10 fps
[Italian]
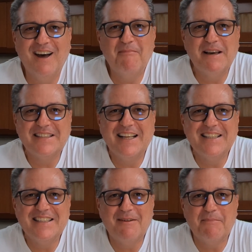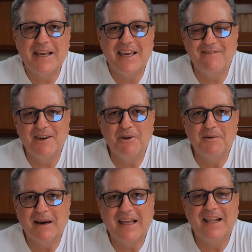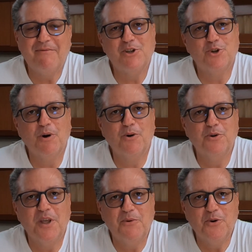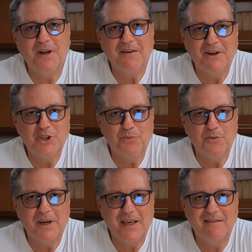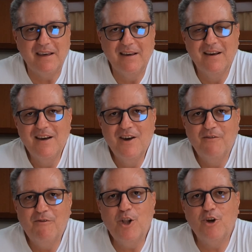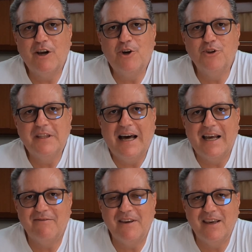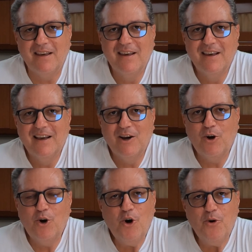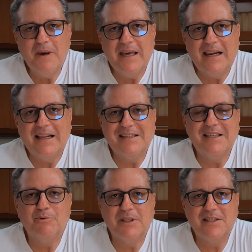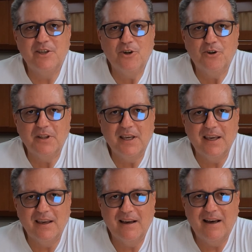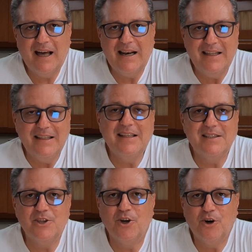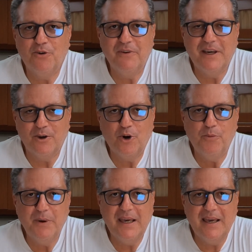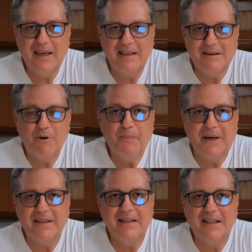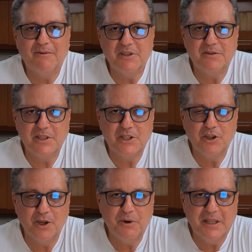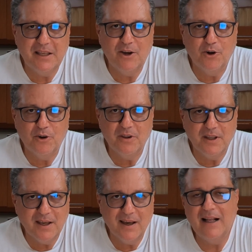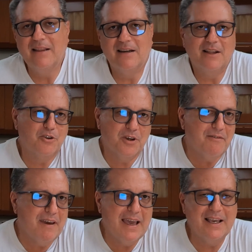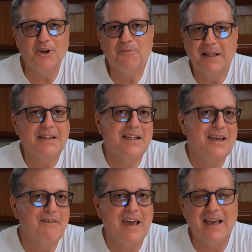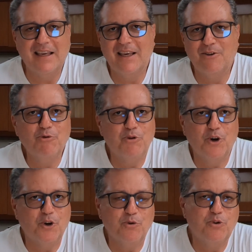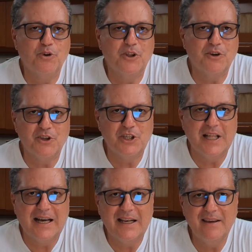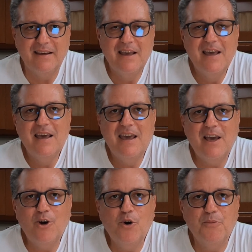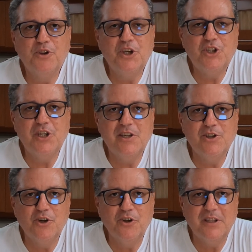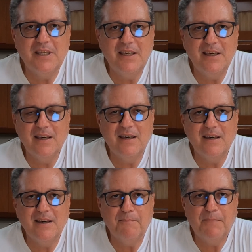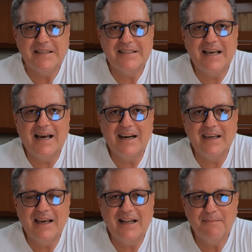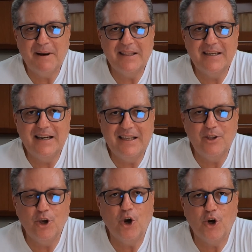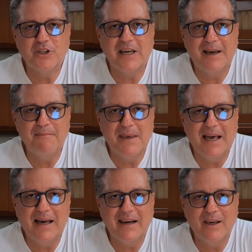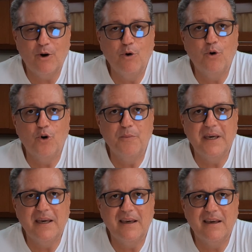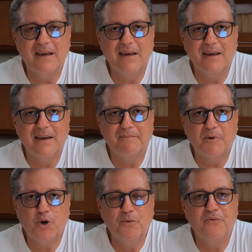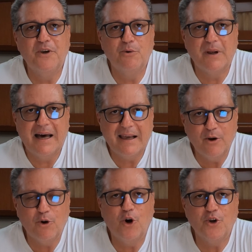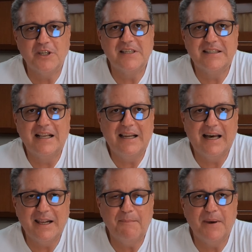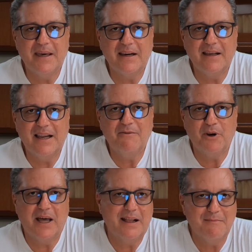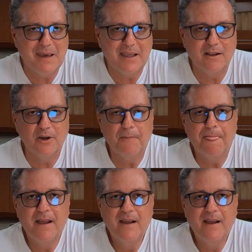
abbastanza brevi, quindi magari ne faccio qualcuno di più ma li faccio più brevi, voglio raccontarvi come era la situazione all'inizio, ovvero come siamo partiti da questa situazione, quindi con eh, alternatore vecchio, batterie vecchie, tutto, tutto in originale, e come ho deciso di eh, passare alle batterie a litio e cosa cambiare o come eh, configurare o cosa installare per lavorare al meglio.